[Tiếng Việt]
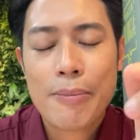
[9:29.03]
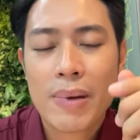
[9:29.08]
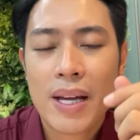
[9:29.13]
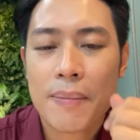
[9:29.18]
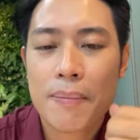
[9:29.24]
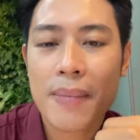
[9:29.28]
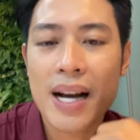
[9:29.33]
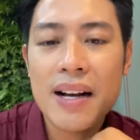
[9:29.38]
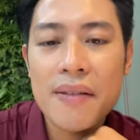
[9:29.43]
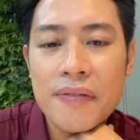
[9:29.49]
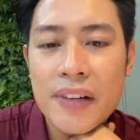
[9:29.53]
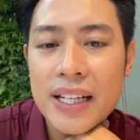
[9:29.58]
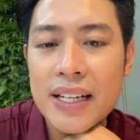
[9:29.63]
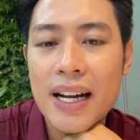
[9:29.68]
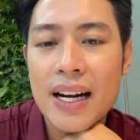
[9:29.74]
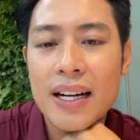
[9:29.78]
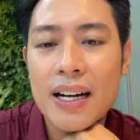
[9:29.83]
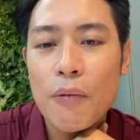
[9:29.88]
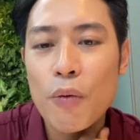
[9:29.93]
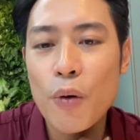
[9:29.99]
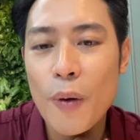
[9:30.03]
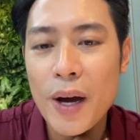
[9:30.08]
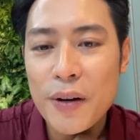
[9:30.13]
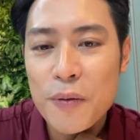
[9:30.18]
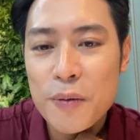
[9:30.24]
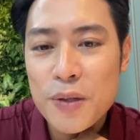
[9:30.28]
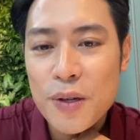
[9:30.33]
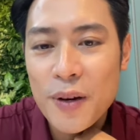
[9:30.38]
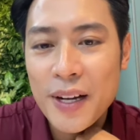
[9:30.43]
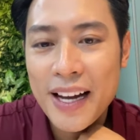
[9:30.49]
Miền Bắc vẫn nắng nóng quá,
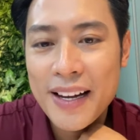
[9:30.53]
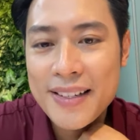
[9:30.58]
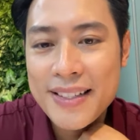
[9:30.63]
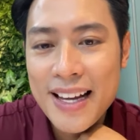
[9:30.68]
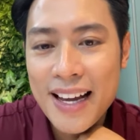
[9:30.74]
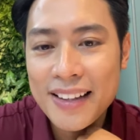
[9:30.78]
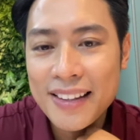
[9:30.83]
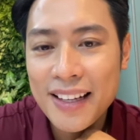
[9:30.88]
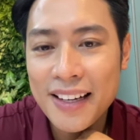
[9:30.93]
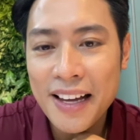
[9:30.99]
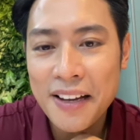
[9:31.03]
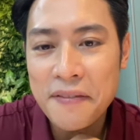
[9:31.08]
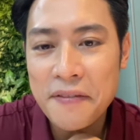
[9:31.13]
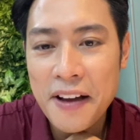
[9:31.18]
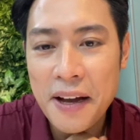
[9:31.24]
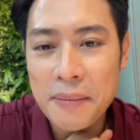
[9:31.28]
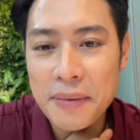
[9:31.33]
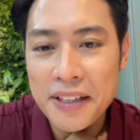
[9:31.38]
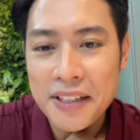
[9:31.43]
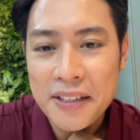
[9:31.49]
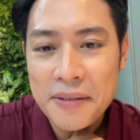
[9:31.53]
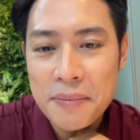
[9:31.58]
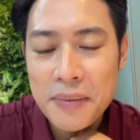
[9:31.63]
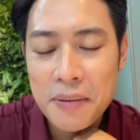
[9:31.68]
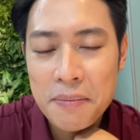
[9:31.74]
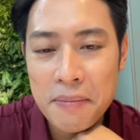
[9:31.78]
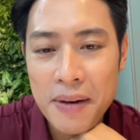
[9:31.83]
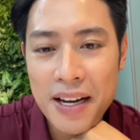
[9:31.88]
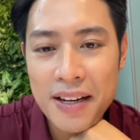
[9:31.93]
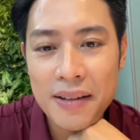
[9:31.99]
đúng rồi khán giả Tiến Anh Phạm ơi.
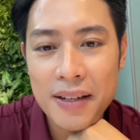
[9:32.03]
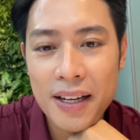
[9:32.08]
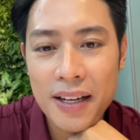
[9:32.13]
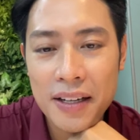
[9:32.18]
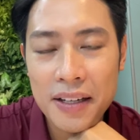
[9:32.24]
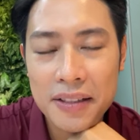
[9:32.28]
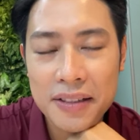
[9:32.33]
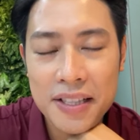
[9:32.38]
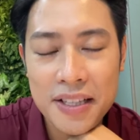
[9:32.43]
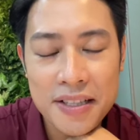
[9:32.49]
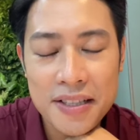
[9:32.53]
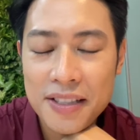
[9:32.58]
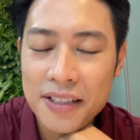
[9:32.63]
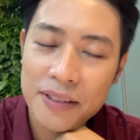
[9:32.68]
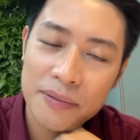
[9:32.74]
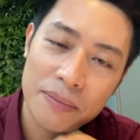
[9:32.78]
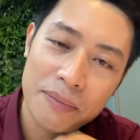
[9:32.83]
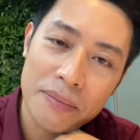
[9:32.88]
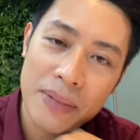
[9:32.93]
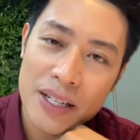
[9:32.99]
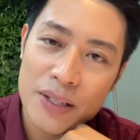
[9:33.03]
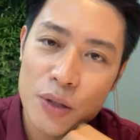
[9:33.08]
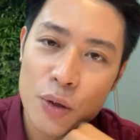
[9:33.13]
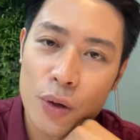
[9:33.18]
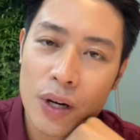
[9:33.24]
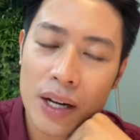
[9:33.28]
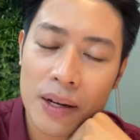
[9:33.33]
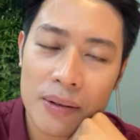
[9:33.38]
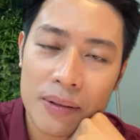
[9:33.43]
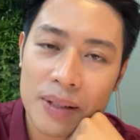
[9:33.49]
Miền Bắc uh, thực sự mặc
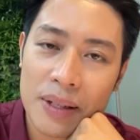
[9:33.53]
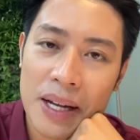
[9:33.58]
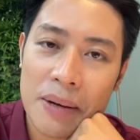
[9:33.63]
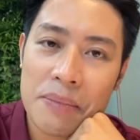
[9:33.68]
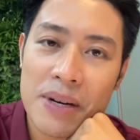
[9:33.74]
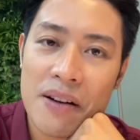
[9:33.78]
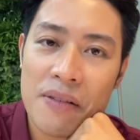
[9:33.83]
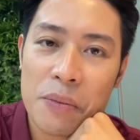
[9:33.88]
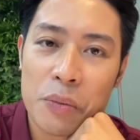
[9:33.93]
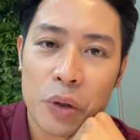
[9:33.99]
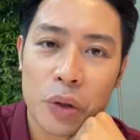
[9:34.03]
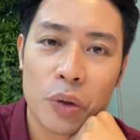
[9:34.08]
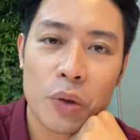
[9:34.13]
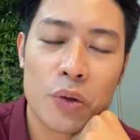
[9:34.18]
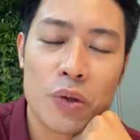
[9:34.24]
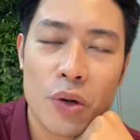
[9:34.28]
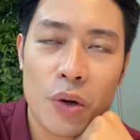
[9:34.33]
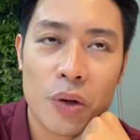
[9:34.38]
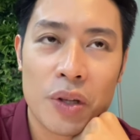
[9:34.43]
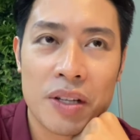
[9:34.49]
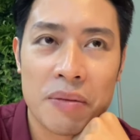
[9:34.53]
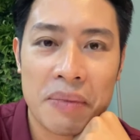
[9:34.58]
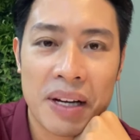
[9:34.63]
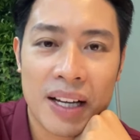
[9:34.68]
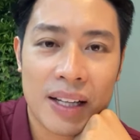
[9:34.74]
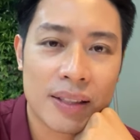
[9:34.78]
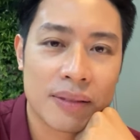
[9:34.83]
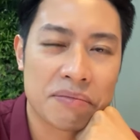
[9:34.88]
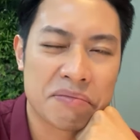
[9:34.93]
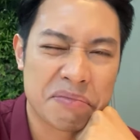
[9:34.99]
dù là đã bước vào mùa thu rồi nhưng
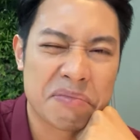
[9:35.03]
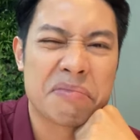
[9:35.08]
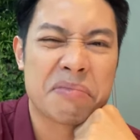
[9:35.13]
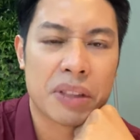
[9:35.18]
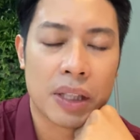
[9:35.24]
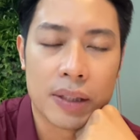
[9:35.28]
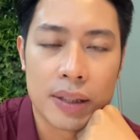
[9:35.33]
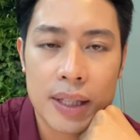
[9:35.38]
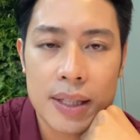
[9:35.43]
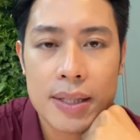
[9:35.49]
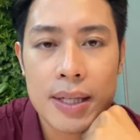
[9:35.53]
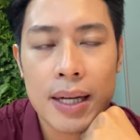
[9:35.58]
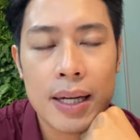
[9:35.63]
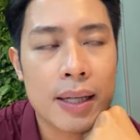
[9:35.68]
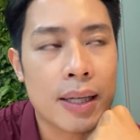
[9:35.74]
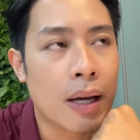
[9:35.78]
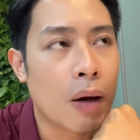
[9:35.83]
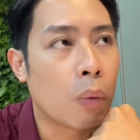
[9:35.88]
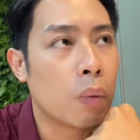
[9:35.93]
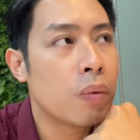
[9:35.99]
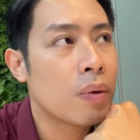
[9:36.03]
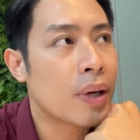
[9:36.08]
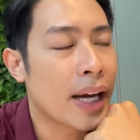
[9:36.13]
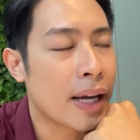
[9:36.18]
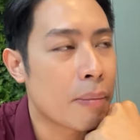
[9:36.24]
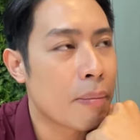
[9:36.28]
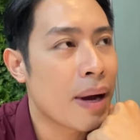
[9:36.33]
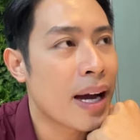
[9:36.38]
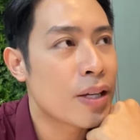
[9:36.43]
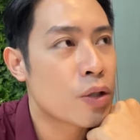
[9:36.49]
mà thời tiết rất là nóng.
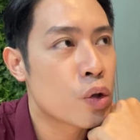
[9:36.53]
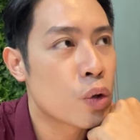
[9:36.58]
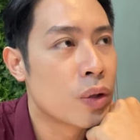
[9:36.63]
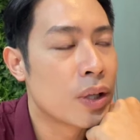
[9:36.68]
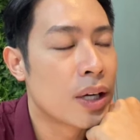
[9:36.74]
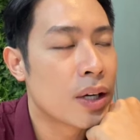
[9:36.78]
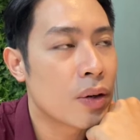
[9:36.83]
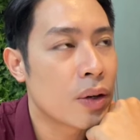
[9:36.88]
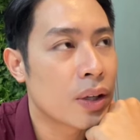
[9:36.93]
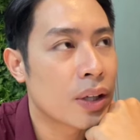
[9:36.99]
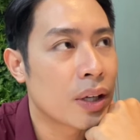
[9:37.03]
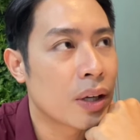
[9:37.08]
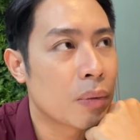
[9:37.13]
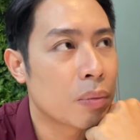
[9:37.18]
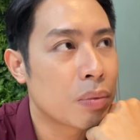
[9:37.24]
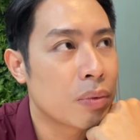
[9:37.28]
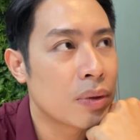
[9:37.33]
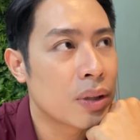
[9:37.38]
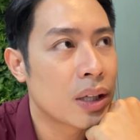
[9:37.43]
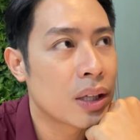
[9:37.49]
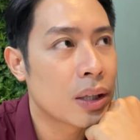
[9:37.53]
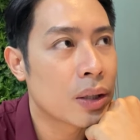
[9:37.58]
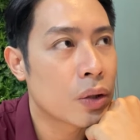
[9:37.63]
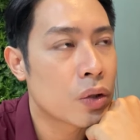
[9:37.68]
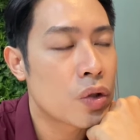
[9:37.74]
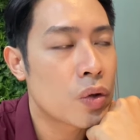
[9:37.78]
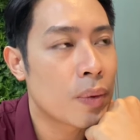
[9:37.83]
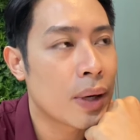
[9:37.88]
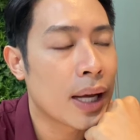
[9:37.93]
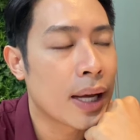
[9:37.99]
Ngày mai xu hướng nó còn nóng,
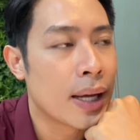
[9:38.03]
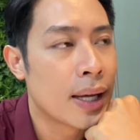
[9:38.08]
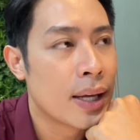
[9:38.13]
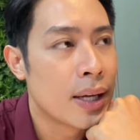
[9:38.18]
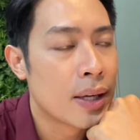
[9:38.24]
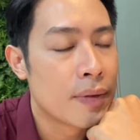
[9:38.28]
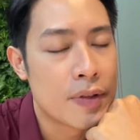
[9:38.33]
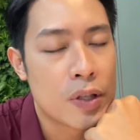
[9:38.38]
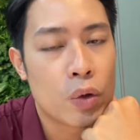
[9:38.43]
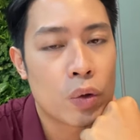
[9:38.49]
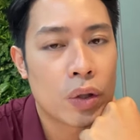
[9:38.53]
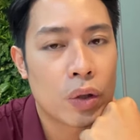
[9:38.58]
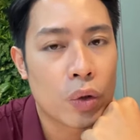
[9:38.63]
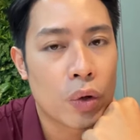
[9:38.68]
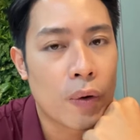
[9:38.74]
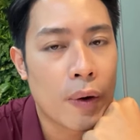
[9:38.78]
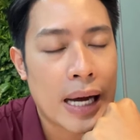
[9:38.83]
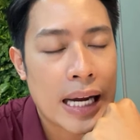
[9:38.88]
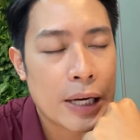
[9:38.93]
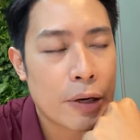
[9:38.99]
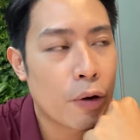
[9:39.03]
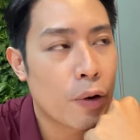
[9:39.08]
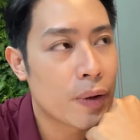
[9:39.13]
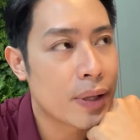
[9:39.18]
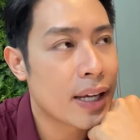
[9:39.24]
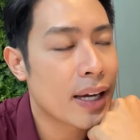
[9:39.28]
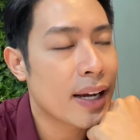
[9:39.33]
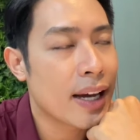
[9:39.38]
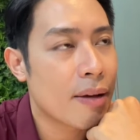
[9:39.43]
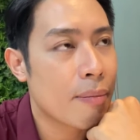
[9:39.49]
nói chung là ví dụ như thủ đô Hà
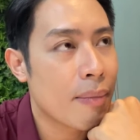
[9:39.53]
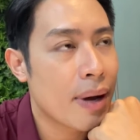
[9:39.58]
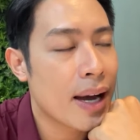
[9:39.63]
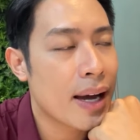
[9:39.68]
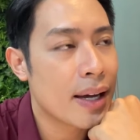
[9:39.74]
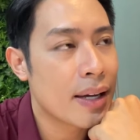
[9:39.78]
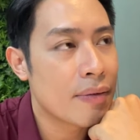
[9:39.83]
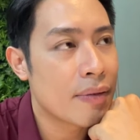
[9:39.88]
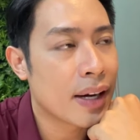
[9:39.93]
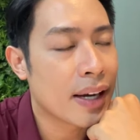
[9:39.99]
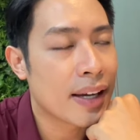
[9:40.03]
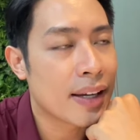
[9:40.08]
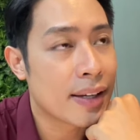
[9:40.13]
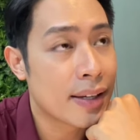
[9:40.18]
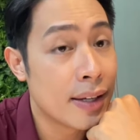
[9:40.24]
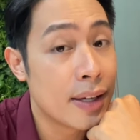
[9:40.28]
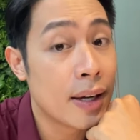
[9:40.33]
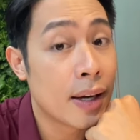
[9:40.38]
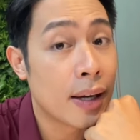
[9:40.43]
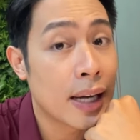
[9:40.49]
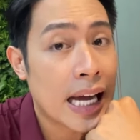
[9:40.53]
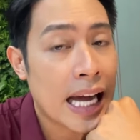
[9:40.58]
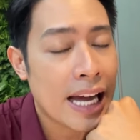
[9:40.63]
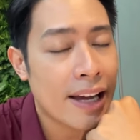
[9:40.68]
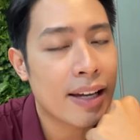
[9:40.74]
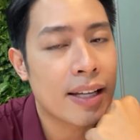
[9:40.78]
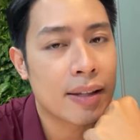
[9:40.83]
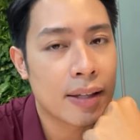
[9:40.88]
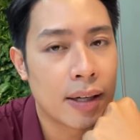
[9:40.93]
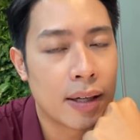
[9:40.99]
Nội nha, ngày mai và ngày kia,
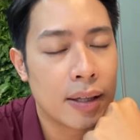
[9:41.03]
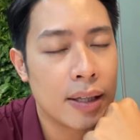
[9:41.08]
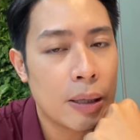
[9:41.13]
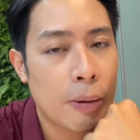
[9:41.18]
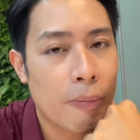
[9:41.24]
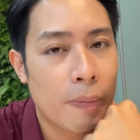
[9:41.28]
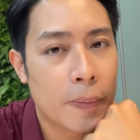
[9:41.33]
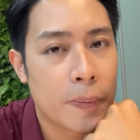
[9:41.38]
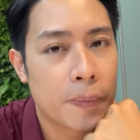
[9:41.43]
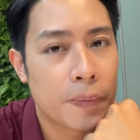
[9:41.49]
hai ngày tới